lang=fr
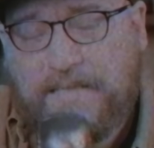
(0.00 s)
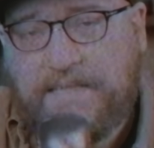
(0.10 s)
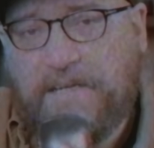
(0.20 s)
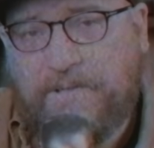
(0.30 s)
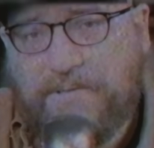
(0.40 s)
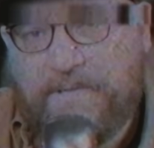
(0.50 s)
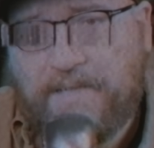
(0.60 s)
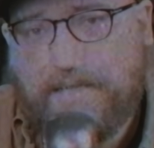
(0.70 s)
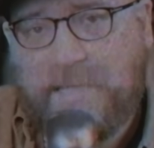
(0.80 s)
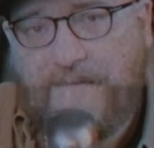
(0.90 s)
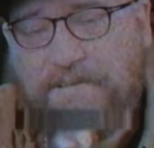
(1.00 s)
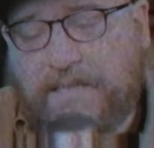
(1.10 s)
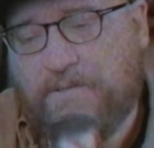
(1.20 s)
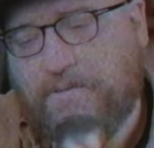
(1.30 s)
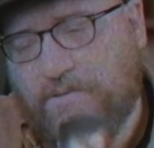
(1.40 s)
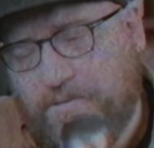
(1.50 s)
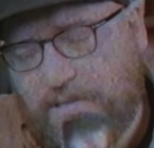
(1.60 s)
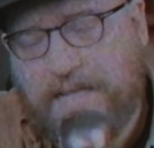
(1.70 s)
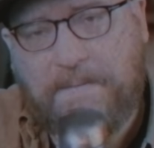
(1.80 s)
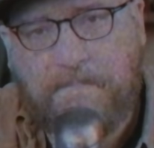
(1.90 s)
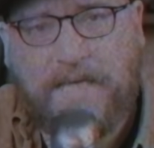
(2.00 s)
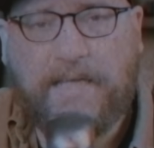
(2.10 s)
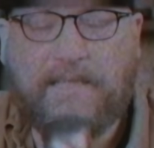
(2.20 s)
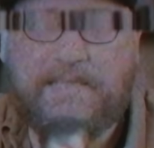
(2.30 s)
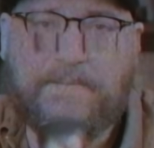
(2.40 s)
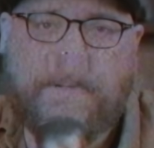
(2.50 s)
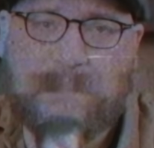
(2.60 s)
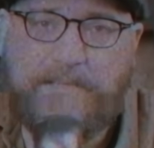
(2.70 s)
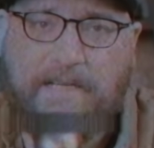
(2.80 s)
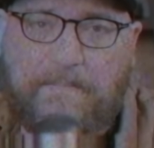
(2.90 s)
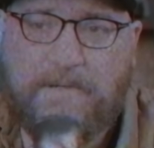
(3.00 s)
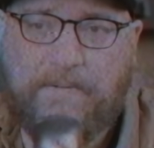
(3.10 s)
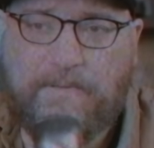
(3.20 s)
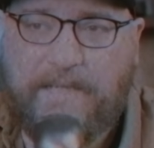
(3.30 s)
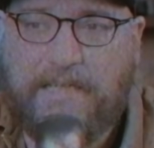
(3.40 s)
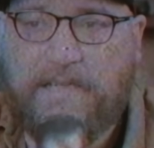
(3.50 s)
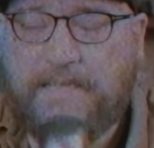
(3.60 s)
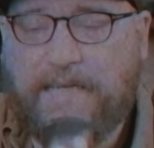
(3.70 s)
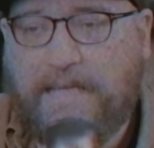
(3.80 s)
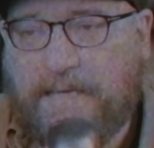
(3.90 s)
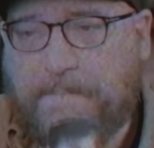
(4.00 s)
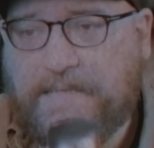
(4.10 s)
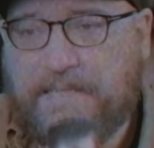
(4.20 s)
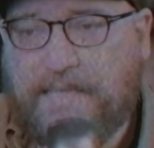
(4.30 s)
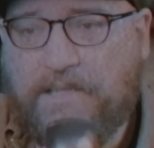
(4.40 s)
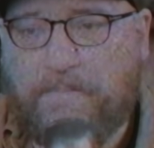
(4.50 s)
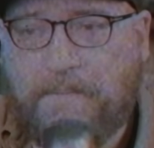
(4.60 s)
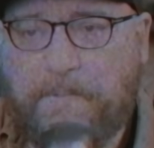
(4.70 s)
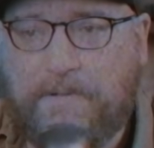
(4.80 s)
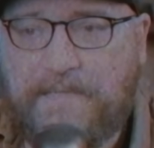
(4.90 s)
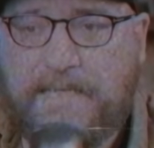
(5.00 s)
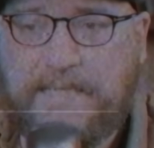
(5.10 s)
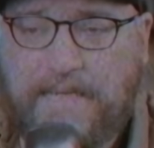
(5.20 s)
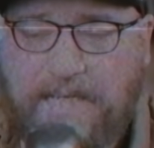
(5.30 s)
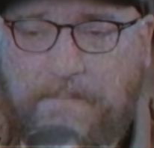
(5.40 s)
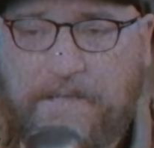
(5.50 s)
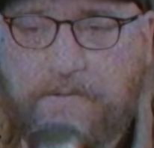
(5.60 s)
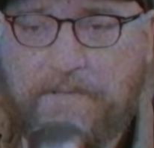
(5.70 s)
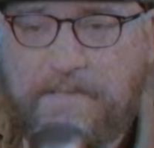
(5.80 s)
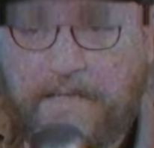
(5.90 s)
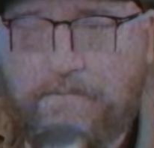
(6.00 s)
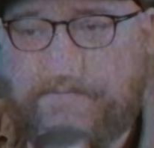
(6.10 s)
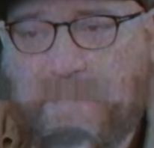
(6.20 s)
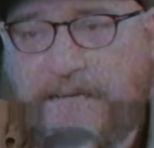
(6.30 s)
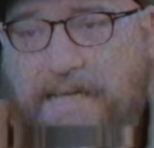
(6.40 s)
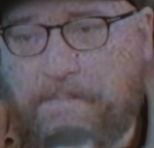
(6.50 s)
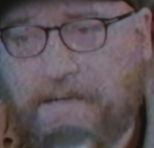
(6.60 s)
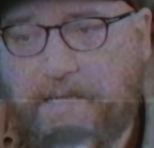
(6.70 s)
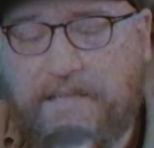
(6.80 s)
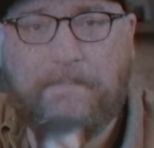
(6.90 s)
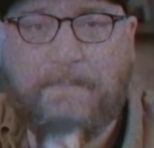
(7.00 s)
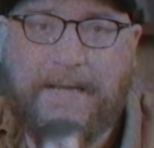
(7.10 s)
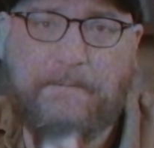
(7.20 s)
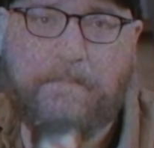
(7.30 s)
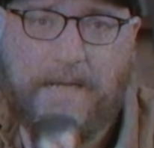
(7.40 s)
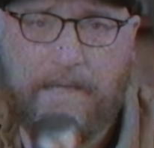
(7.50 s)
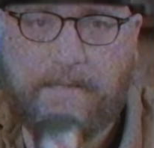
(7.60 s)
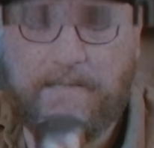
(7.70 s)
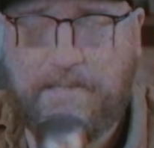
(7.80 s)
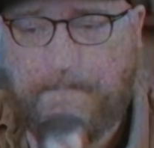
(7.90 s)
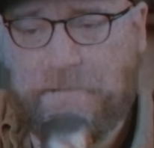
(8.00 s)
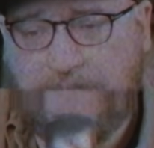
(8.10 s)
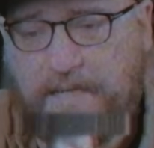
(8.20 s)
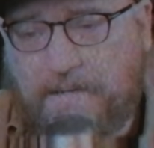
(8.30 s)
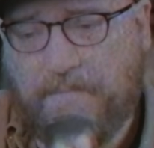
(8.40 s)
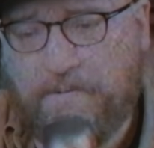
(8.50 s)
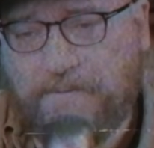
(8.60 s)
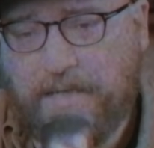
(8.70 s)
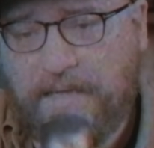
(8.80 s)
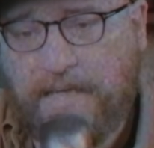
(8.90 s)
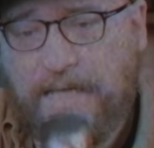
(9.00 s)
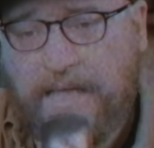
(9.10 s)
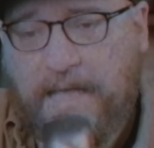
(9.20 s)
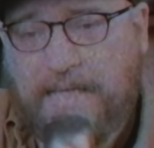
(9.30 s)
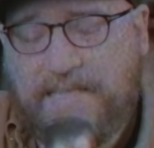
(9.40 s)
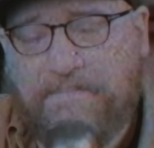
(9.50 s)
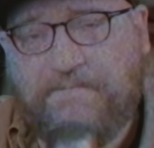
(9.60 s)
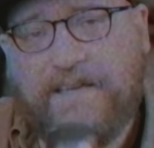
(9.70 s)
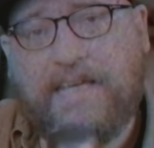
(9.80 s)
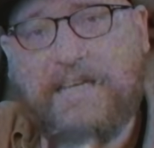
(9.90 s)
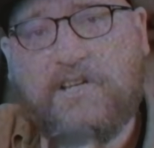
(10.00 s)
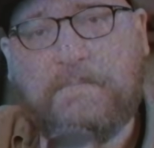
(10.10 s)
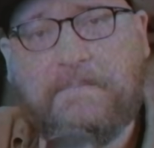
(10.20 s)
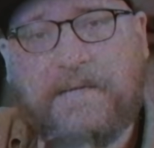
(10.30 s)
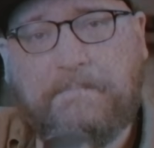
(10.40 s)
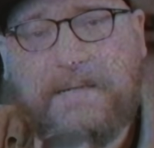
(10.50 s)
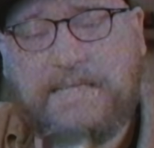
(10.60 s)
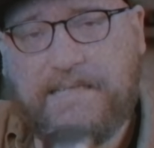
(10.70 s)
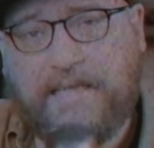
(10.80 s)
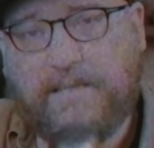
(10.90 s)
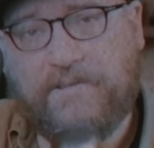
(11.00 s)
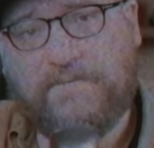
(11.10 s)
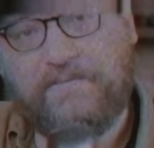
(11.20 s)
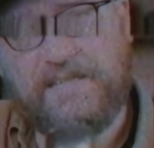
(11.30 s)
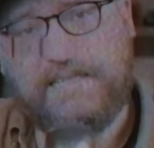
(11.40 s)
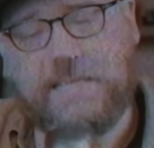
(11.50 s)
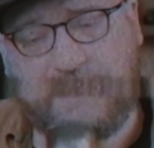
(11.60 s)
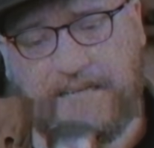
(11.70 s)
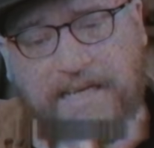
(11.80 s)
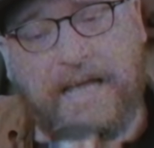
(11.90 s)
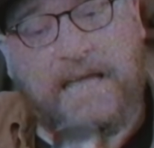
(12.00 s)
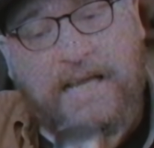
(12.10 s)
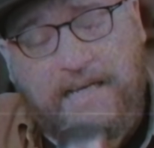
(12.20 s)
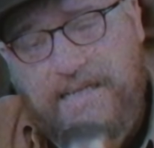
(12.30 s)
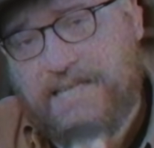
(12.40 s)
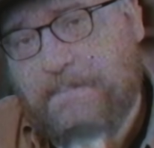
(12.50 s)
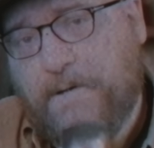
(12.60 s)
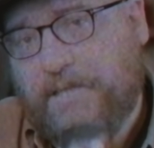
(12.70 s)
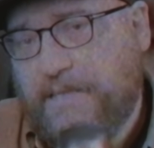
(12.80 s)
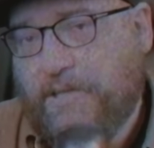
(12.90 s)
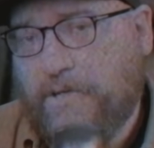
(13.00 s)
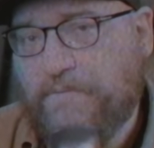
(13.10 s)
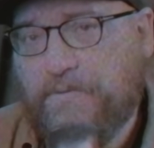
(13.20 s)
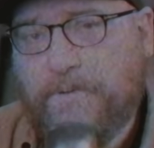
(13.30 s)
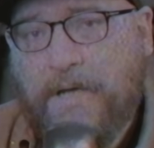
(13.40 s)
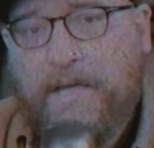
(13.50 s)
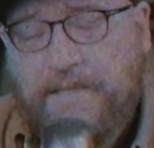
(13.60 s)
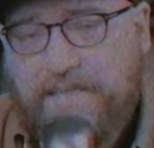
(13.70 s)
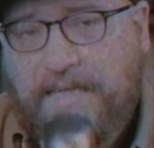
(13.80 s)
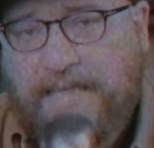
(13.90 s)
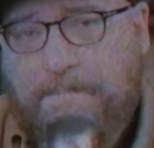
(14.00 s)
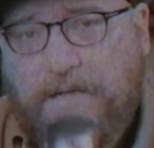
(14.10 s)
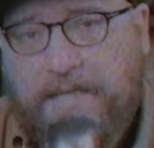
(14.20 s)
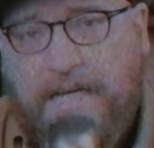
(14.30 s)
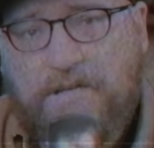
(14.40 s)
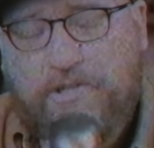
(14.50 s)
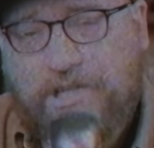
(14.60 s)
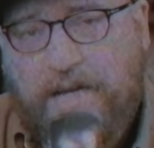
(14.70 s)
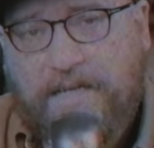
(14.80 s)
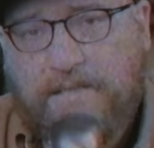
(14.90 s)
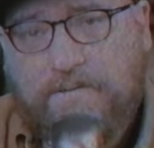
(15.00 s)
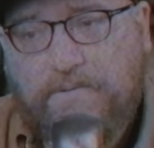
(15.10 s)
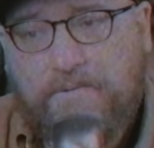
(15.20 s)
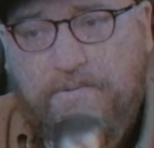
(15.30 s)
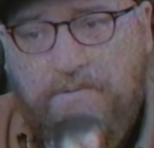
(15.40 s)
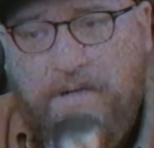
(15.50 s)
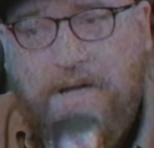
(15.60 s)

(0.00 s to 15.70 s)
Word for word: Salut toi. Avec toute la merde qui se passe dans le monde et notre incapacité de pas passer 5 minutes sans nous faire rappeler plein de merde qui se passe dans le monde, ça me fait énormément plaisir de féliciter les abonnés de revue de s'être abonnés à une chaîne où,